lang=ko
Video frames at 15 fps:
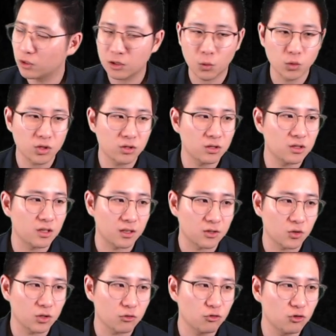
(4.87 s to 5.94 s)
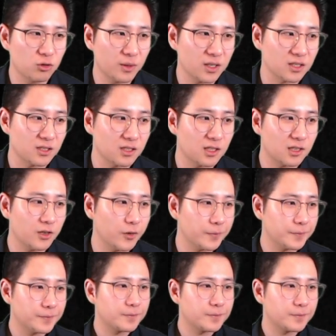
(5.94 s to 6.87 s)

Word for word: 이렇게 오셨는데 저한테 궁금한 게 있으실까요?